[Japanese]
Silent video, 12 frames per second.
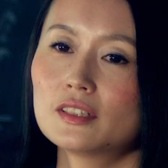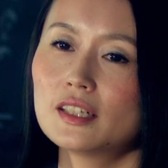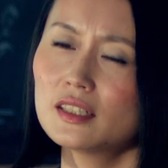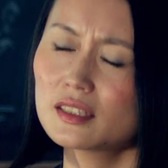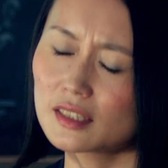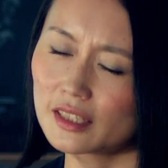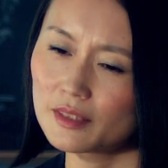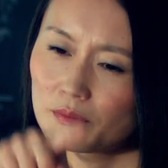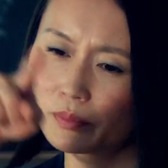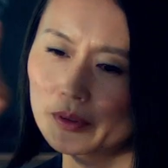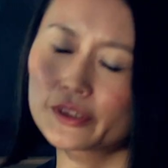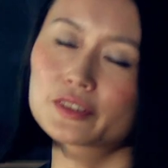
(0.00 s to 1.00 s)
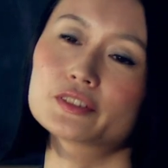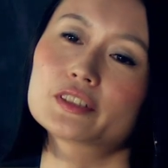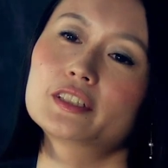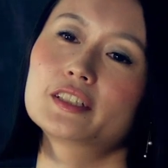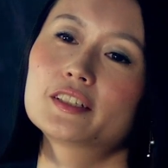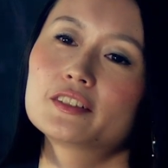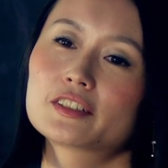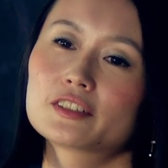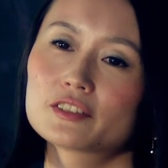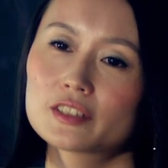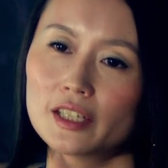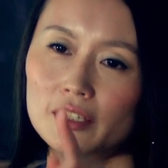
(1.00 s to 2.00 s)
なんか円っぽいことはできるけ
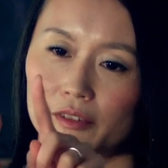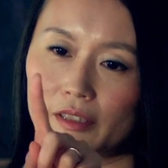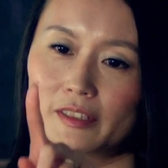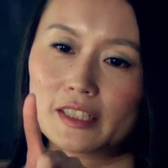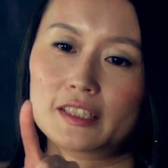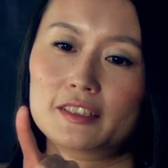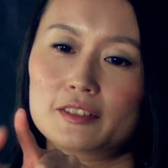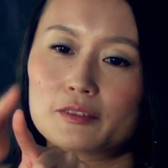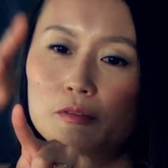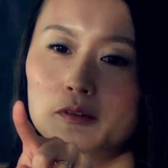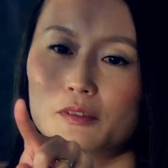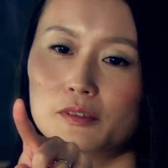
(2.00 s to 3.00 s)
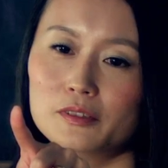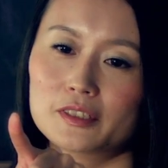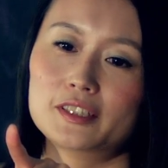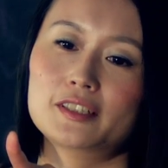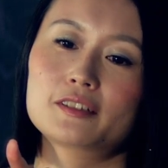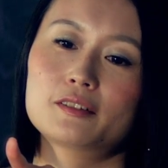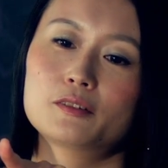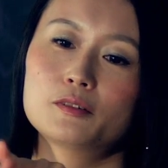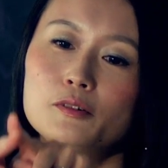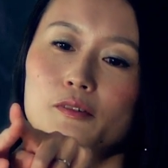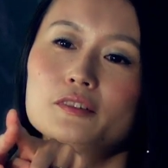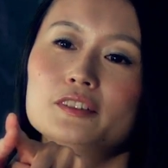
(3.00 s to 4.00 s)
ど最後合わないんですよ。こう来て
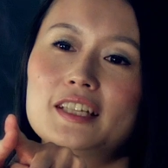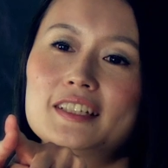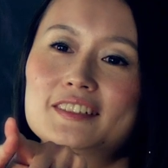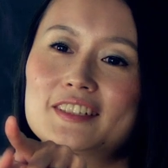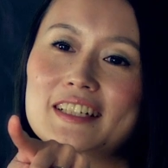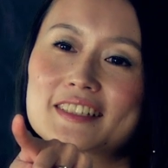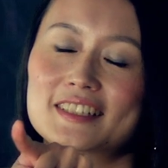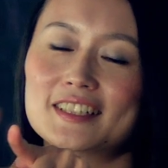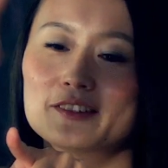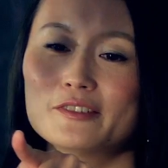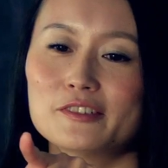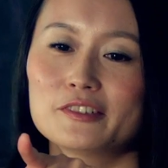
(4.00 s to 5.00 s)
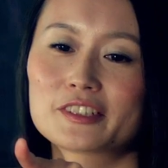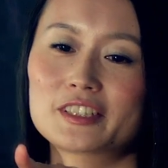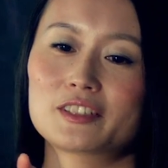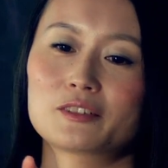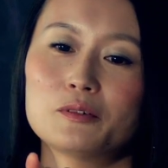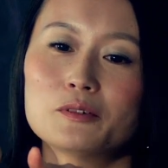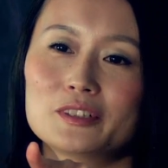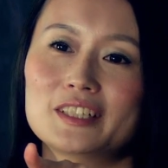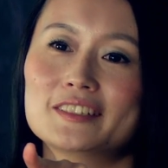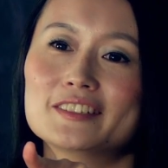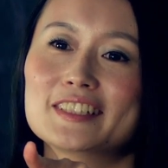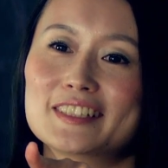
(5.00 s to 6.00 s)
こうなるはずがこう来てこう
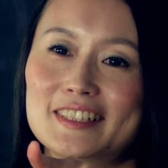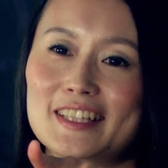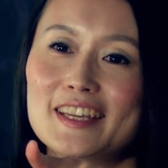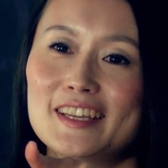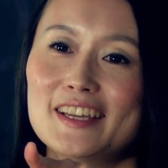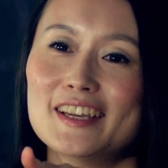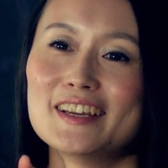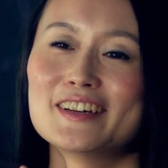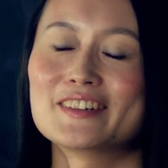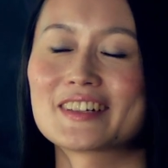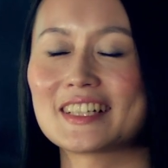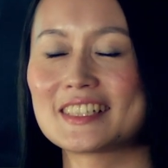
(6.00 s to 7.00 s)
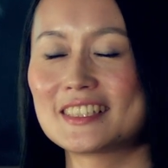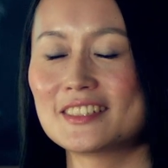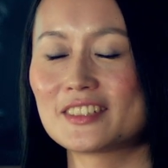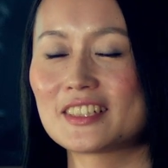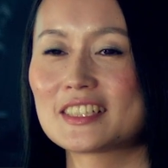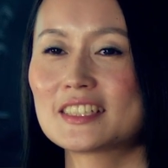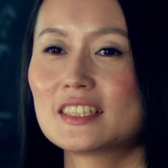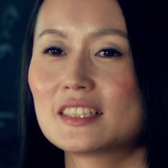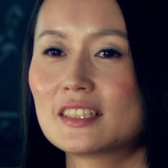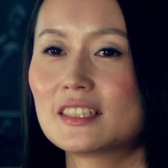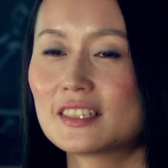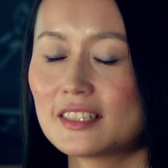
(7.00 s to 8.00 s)
なるんですね。おかしいおかしいっ
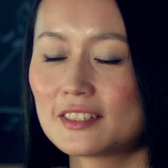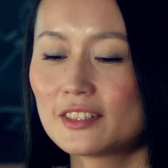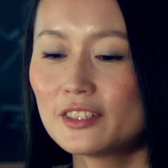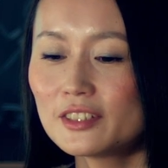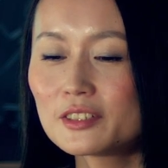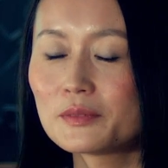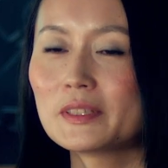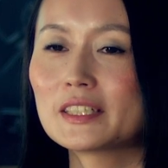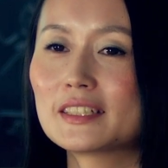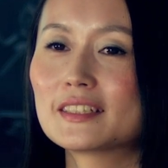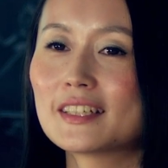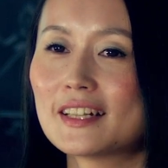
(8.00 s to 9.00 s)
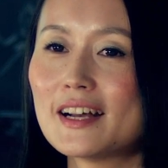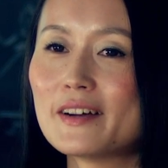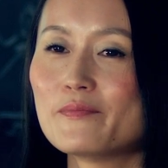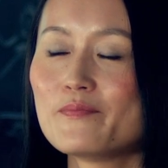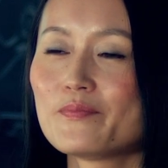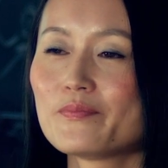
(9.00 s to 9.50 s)
て言ってずっと見てったら